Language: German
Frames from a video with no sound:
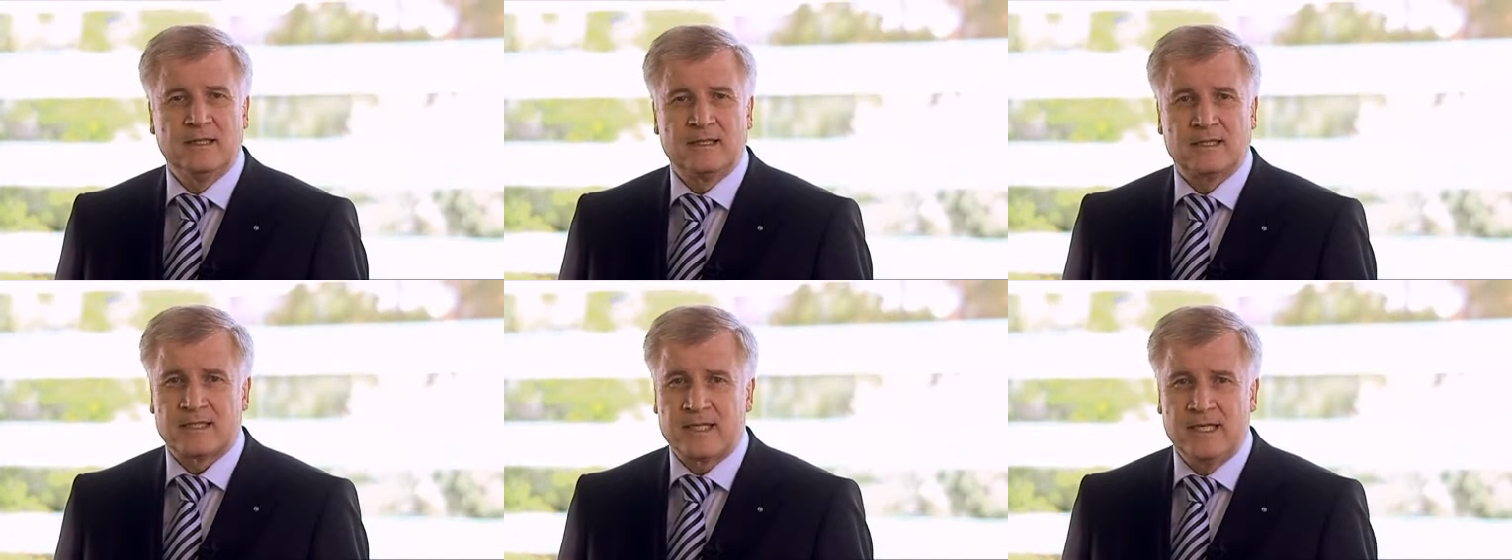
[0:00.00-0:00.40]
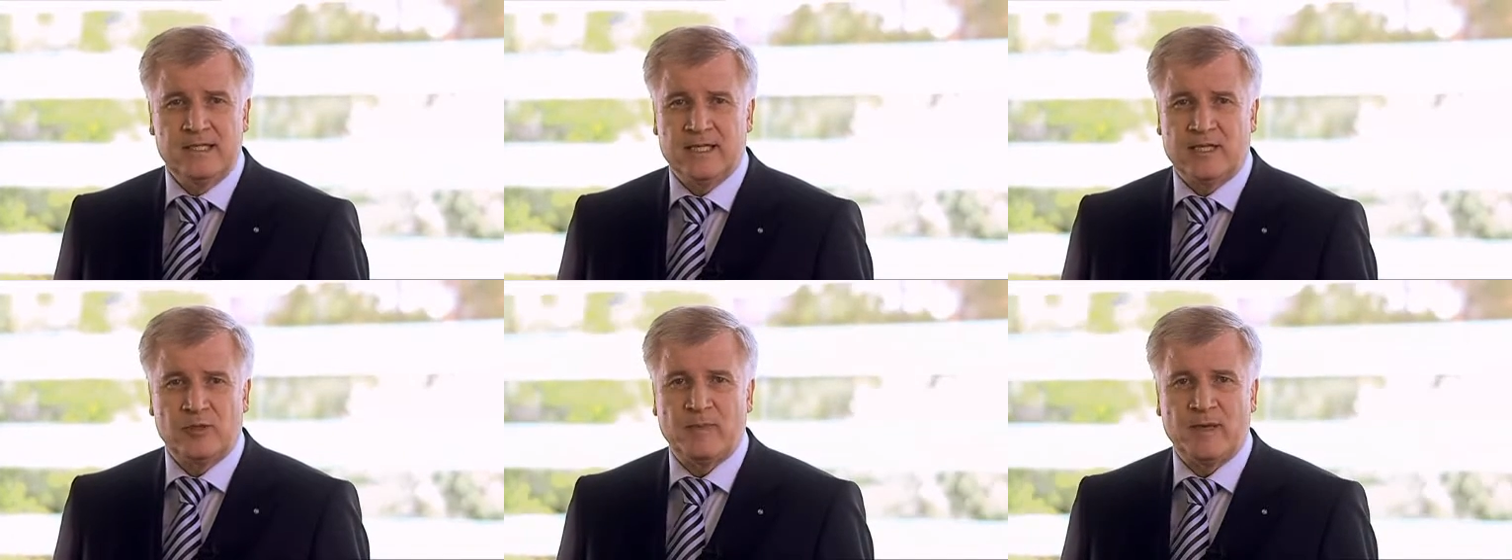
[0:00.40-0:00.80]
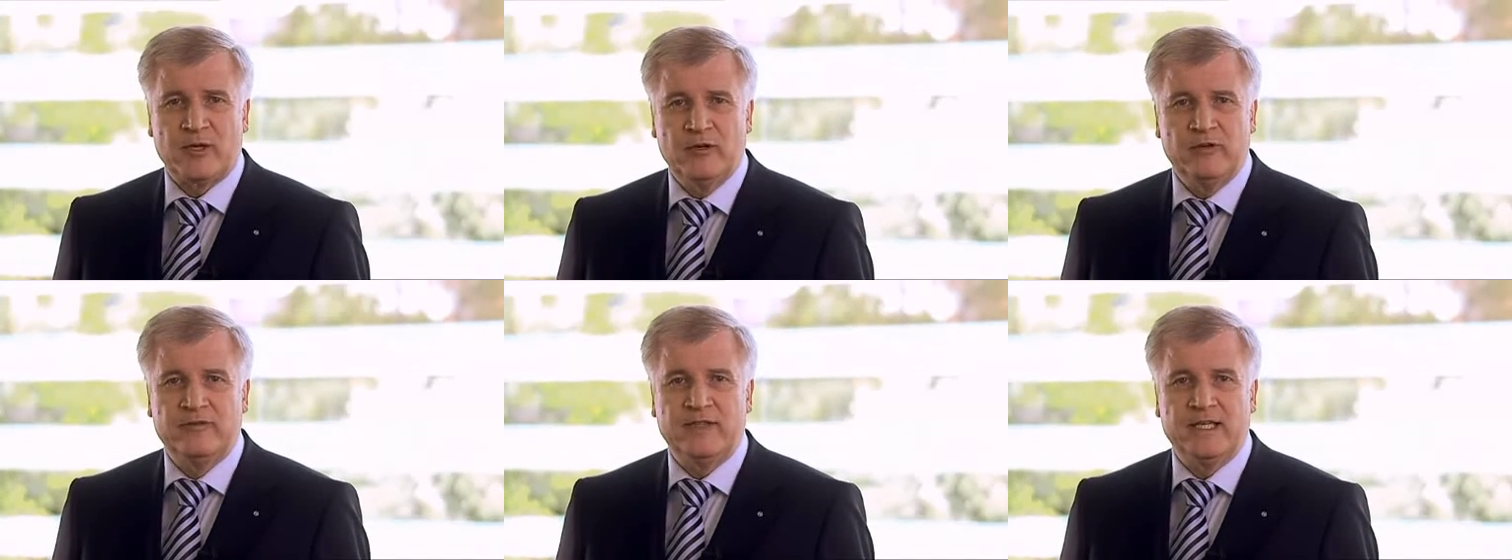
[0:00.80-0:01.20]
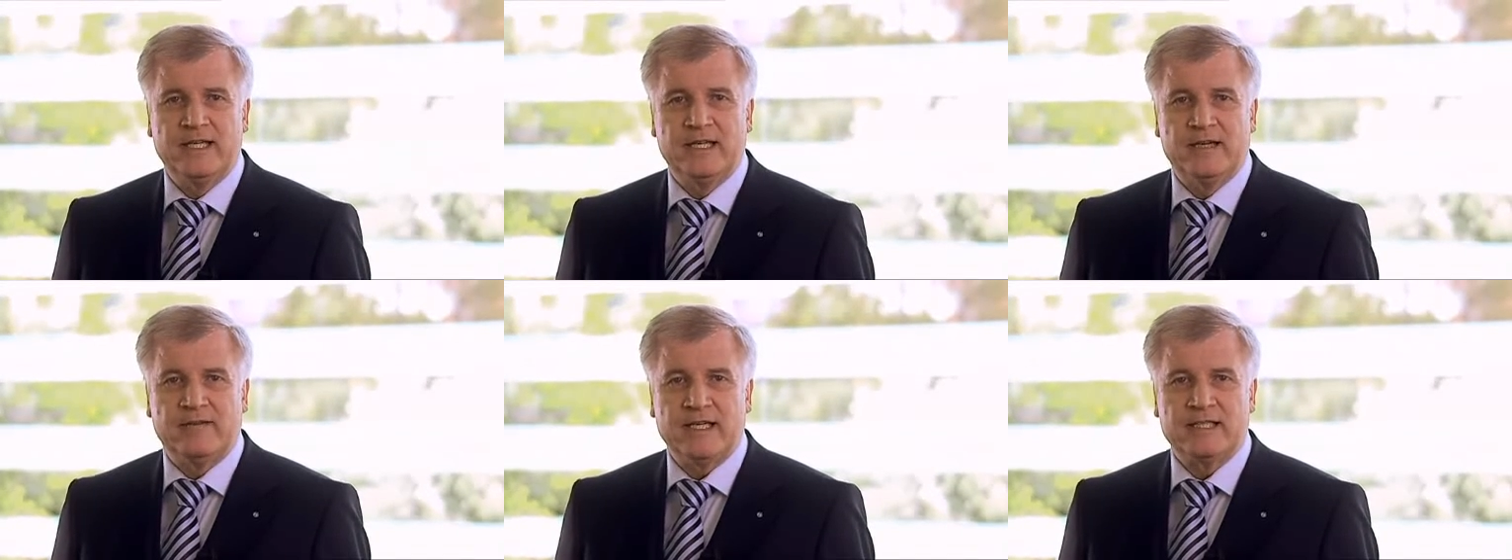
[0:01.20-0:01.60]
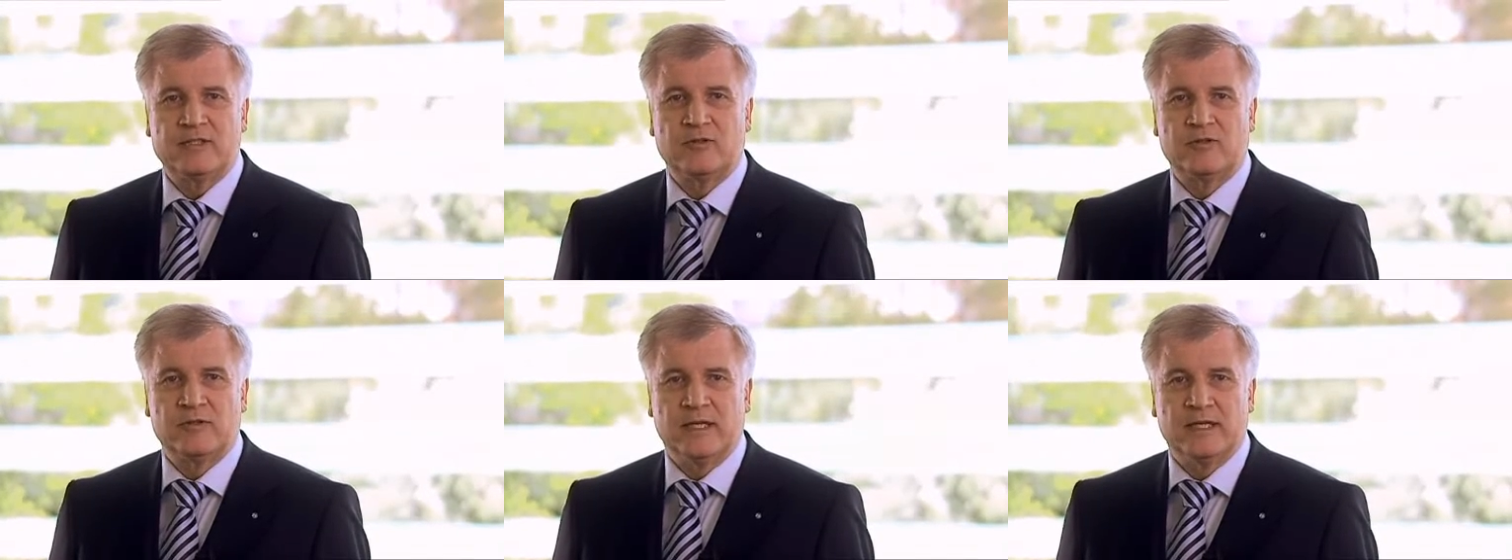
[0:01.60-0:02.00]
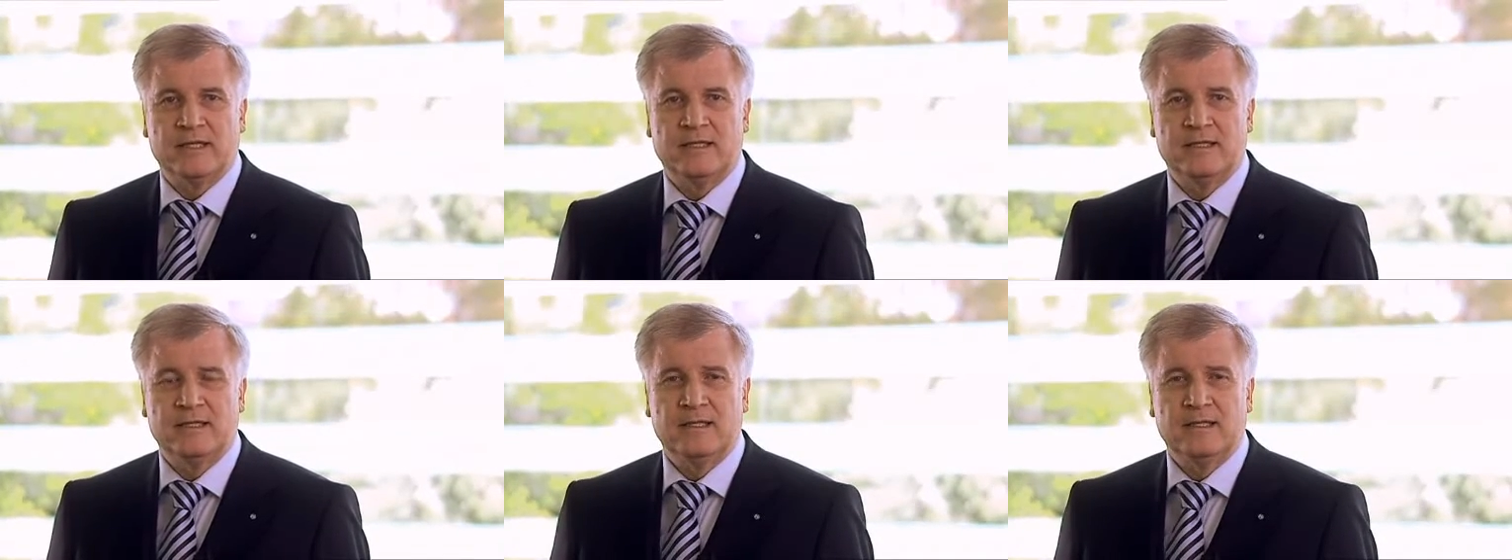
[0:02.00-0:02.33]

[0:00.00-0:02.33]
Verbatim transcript: Das gilt auch bei künftigen Erweiterungen.